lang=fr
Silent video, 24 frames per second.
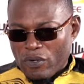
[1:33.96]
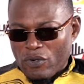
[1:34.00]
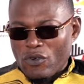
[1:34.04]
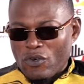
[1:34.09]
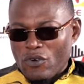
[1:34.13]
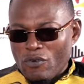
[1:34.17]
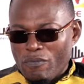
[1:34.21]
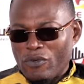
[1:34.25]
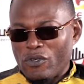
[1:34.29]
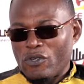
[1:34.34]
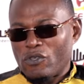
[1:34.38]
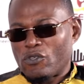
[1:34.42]

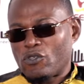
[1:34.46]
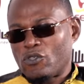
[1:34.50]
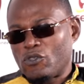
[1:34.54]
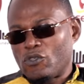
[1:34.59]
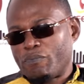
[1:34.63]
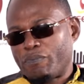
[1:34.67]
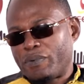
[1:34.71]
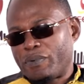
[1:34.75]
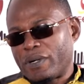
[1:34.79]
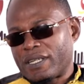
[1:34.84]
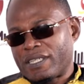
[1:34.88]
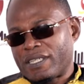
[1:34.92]
groupe, je suis
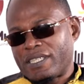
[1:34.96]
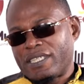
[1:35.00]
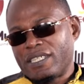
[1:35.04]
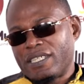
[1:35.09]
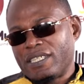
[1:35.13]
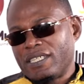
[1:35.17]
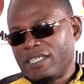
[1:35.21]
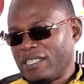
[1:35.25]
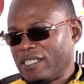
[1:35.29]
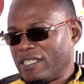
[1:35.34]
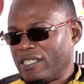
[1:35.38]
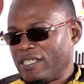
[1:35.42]

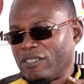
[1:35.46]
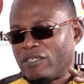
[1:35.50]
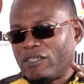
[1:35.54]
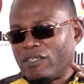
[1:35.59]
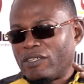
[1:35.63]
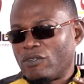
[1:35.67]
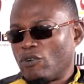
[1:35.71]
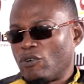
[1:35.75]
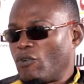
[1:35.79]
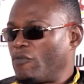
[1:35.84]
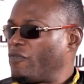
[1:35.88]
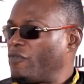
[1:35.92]
parti
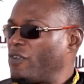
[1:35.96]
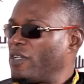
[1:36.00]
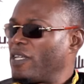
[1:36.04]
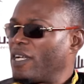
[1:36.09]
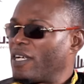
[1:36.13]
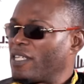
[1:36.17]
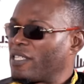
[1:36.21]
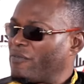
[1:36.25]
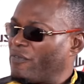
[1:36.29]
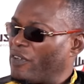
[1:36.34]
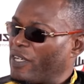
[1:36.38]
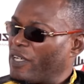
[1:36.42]
au
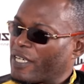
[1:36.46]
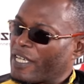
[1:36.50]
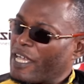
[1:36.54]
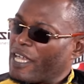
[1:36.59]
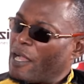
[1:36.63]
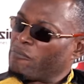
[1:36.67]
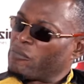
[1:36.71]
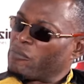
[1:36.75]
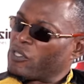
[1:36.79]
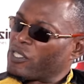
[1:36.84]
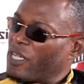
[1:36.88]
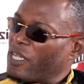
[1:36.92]
village vers
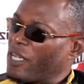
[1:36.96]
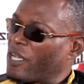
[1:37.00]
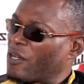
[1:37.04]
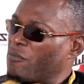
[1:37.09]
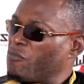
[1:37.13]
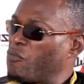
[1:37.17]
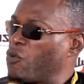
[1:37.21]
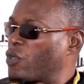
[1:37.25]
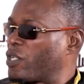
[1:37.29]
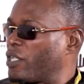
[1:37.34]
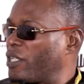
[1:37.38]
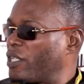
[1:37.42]
Kamsar,
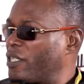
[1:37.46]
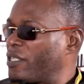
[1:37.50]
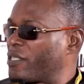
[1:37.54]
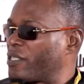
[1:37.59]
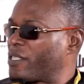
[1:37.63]
Boké,